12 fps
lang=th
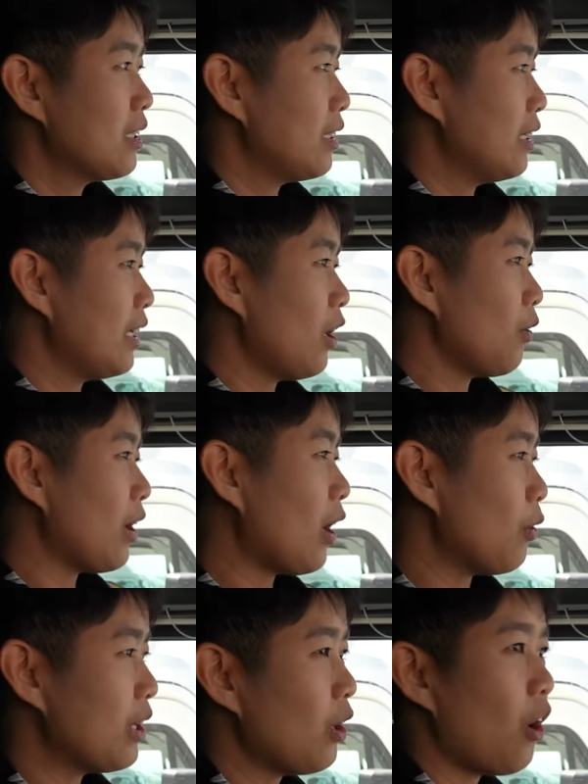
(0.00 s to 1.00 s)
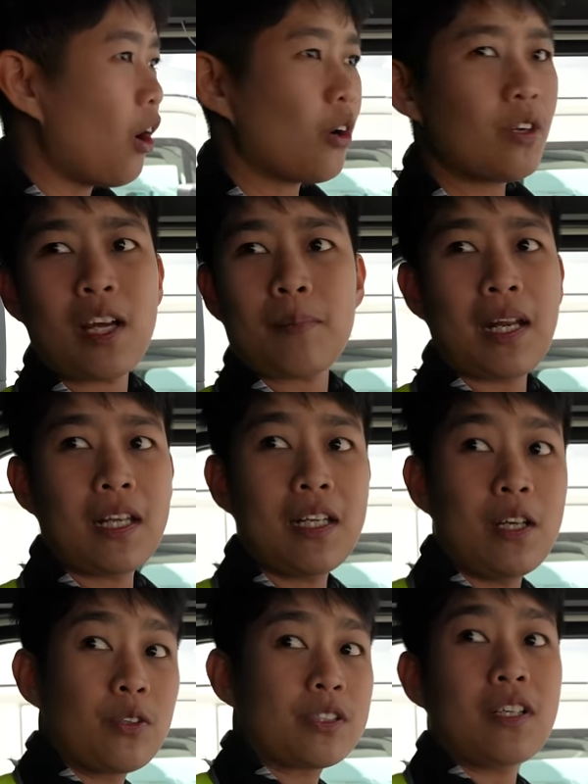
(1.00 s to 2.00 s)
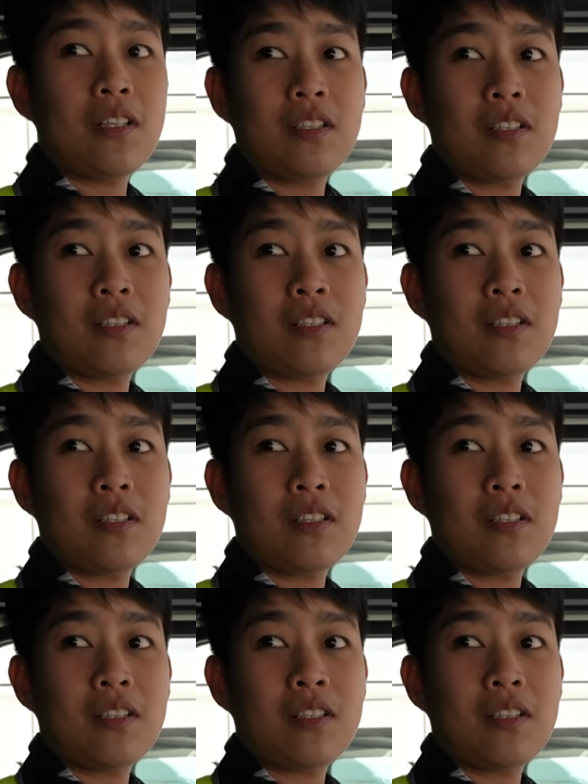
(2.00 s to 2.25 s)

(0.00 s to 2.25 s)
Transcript: เลี้ยวเข้าเลี้ยวออกเขาเรียกพาราเลลซะ